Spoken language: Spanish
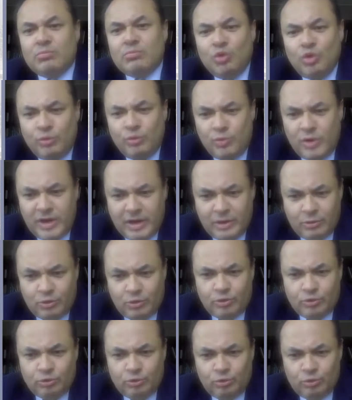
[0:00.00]
muy buena
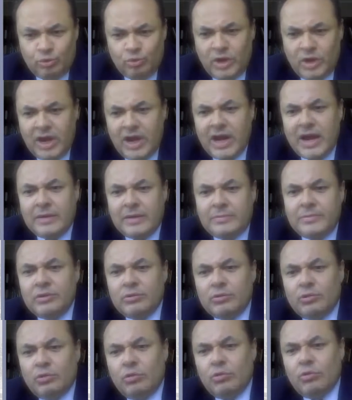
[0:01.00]
coyuntura, ha
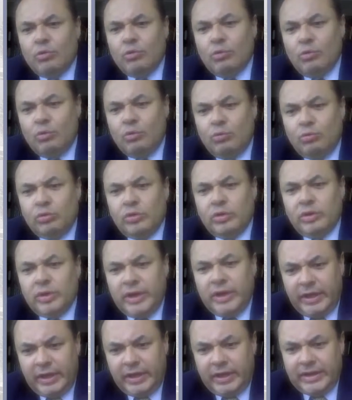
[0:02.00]
habido un
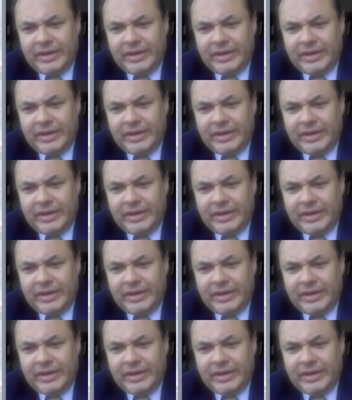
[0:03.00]
eh,